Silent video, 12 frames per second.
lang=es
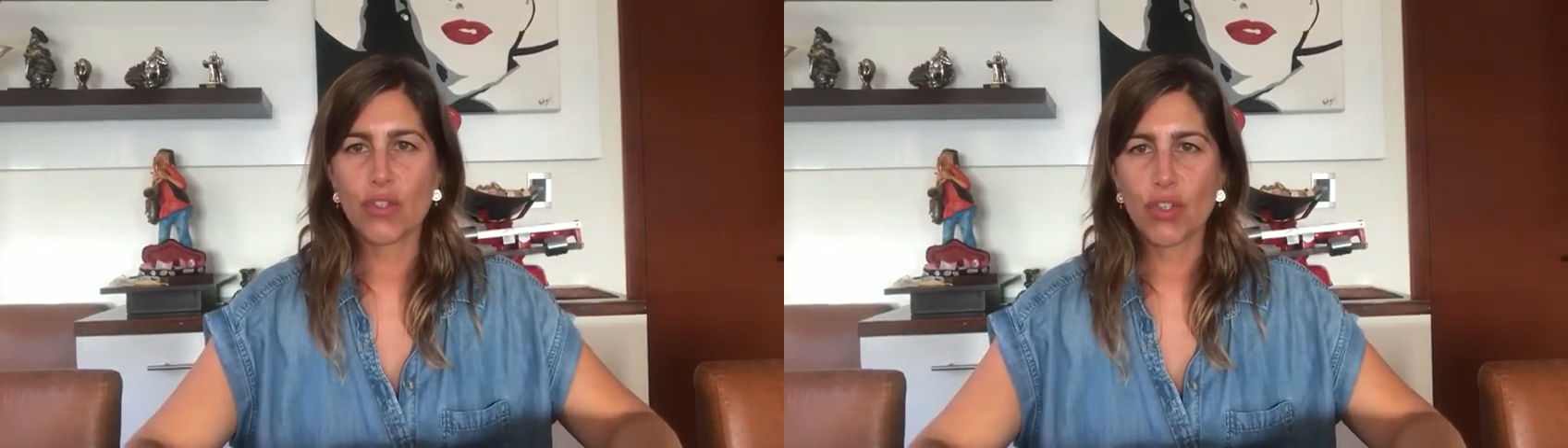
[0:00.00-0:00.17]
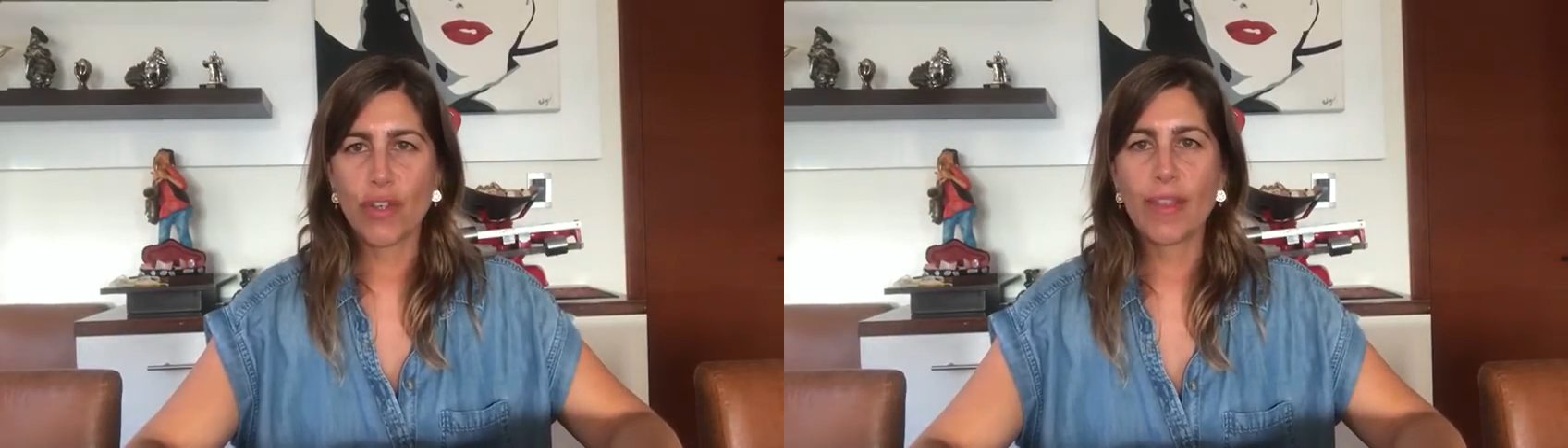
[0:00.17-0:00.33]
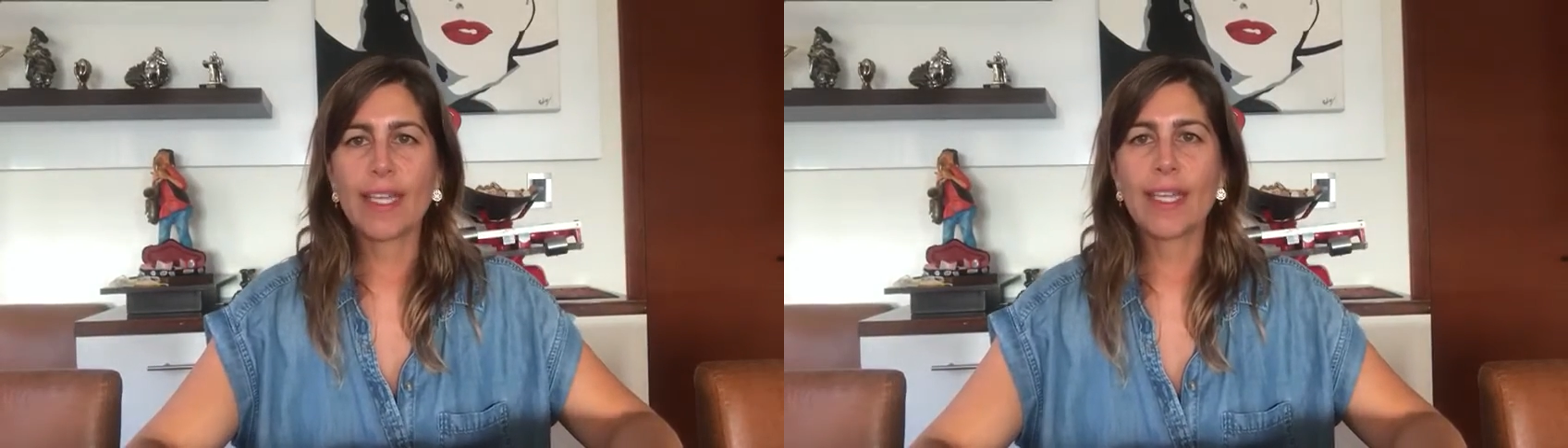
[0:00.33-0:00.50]

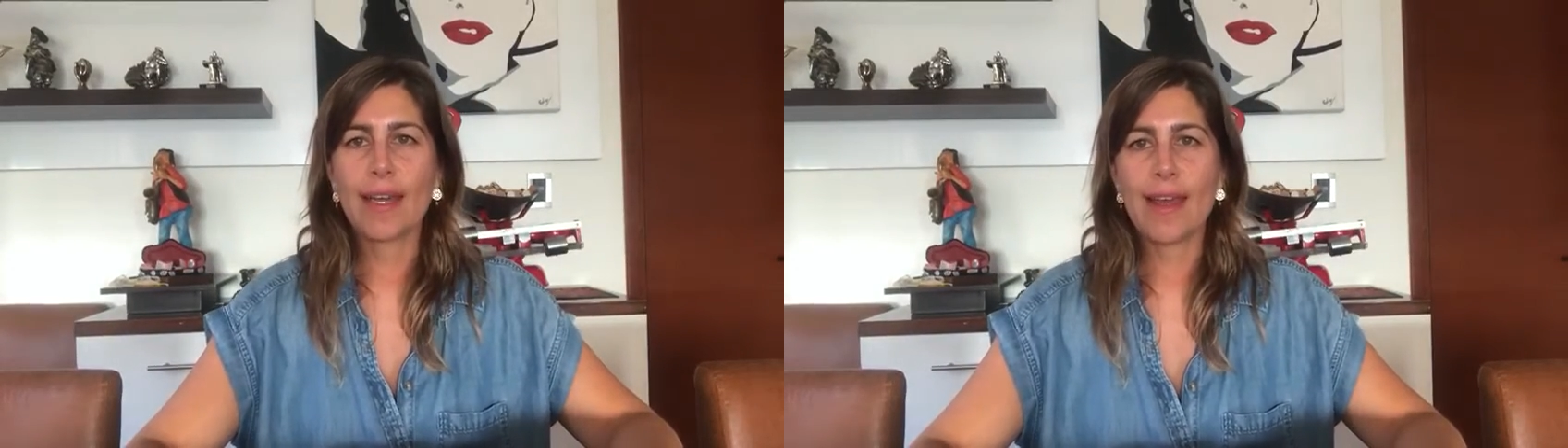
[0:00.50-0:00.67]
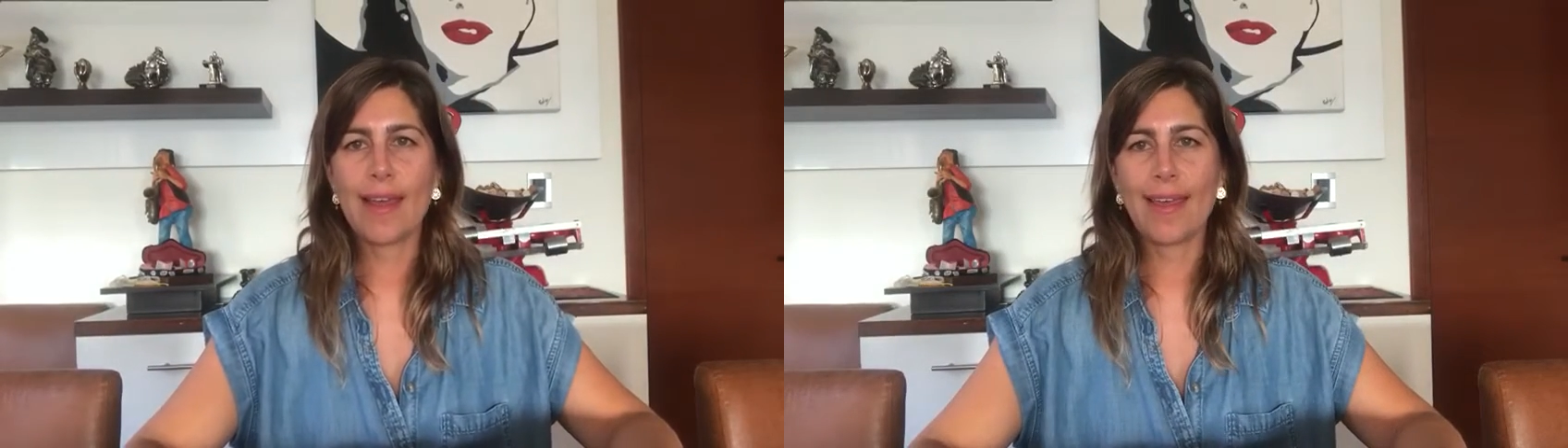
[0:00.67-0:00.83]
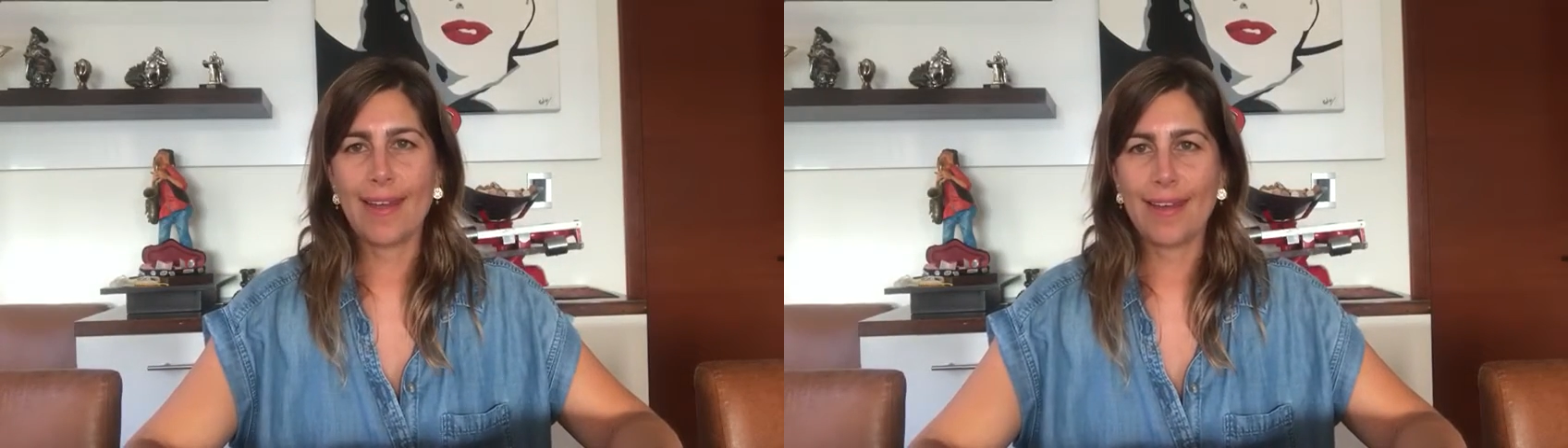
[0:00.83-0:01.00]
Soy
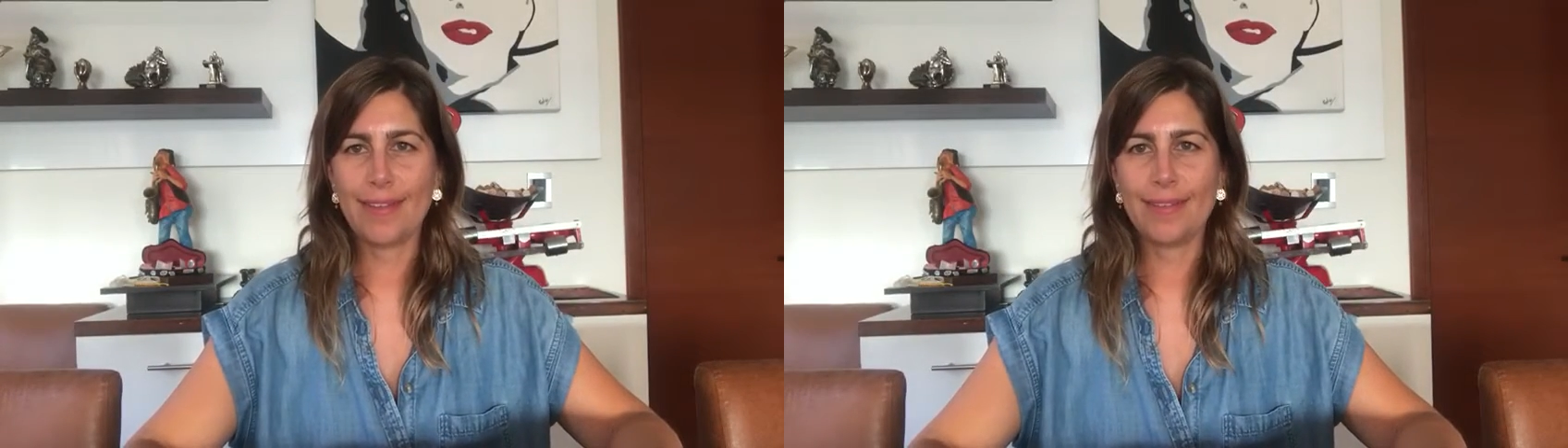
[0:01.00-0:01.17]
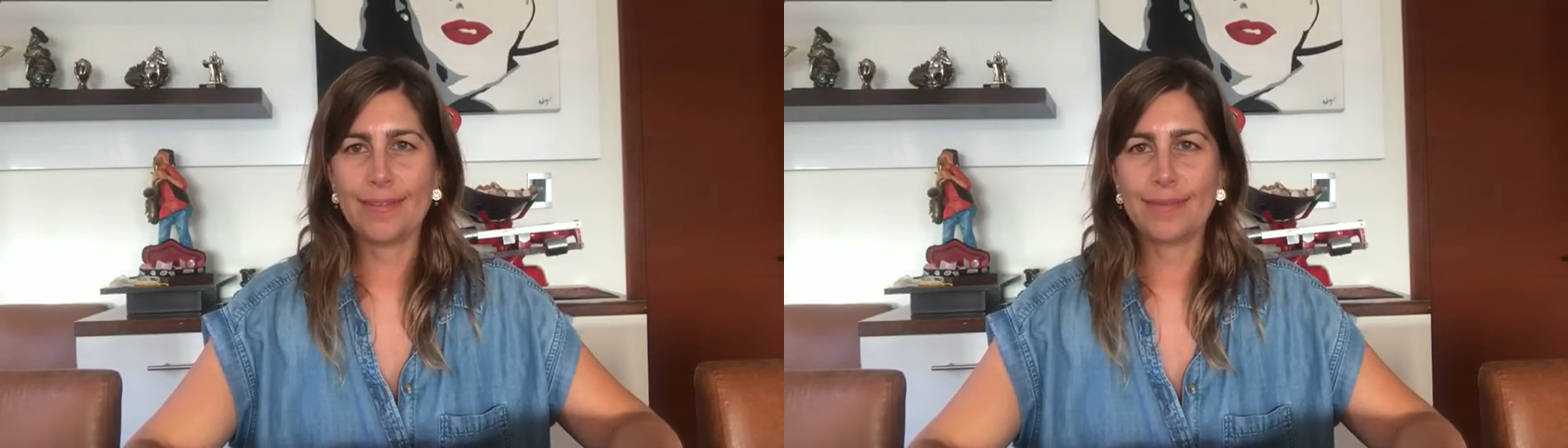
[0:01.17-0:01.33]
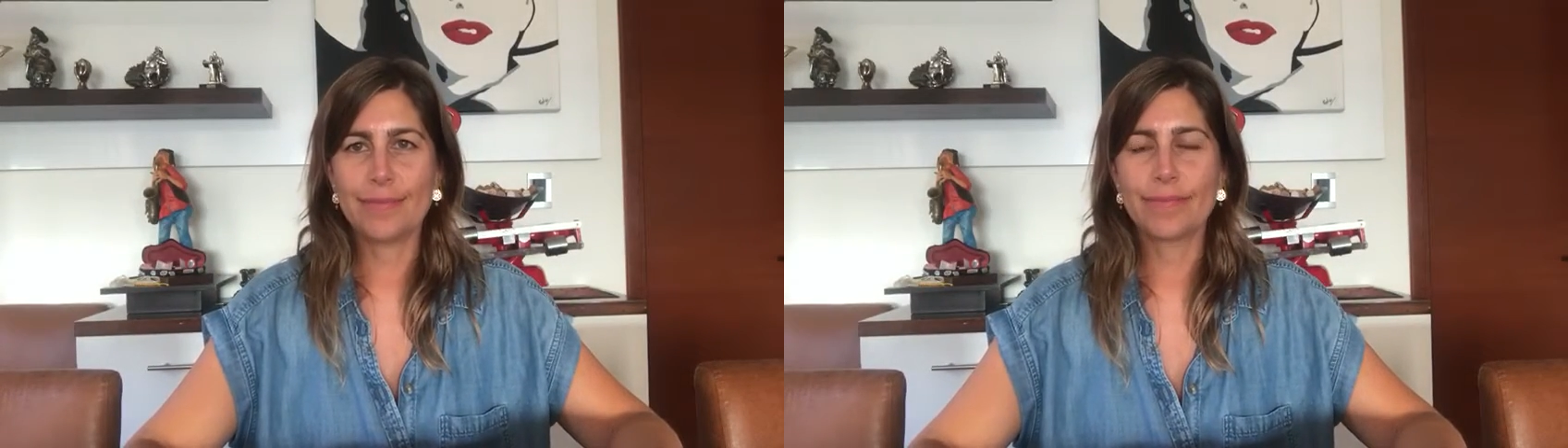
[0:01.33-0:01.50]
Daniela Eran,